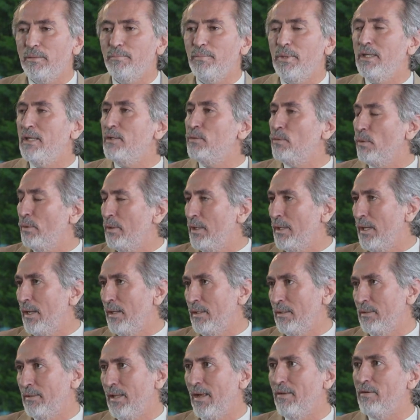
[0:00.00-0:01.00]
millet
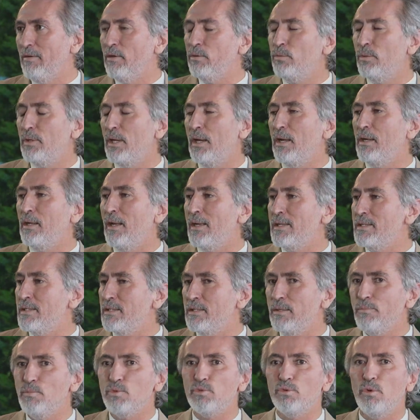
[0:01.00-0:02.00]
olarak, devlet olarak
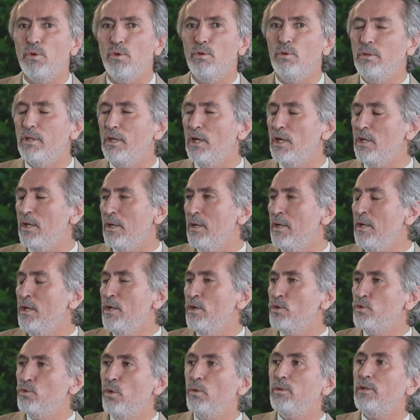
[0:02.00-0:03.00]
aslında bu zorluklara
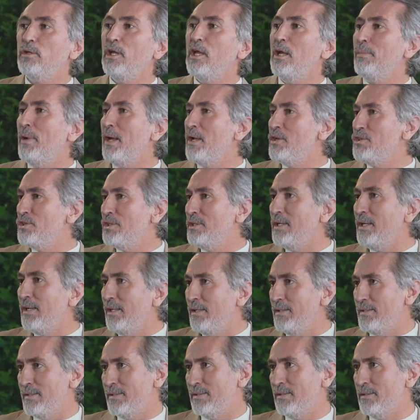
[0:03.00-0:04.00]
çok da yabancı
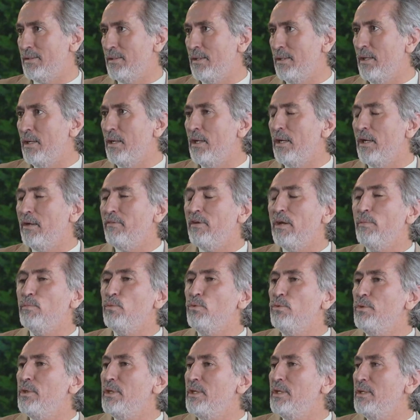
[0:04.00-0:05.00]
değiliz ve
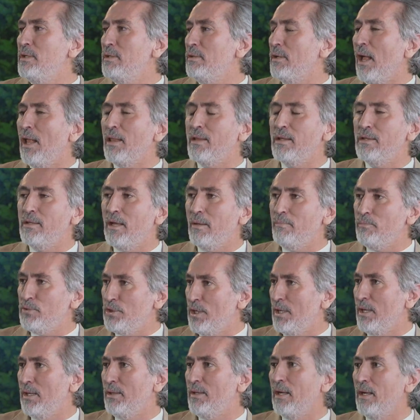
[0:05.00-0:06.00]
bunların altından bir
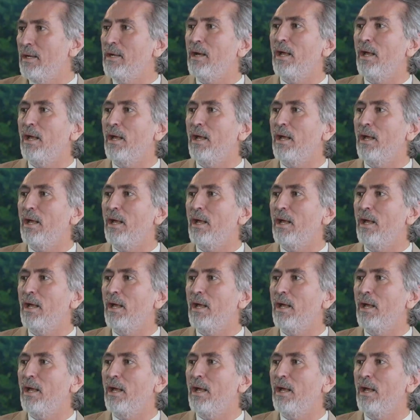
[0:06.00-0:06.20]
şekilde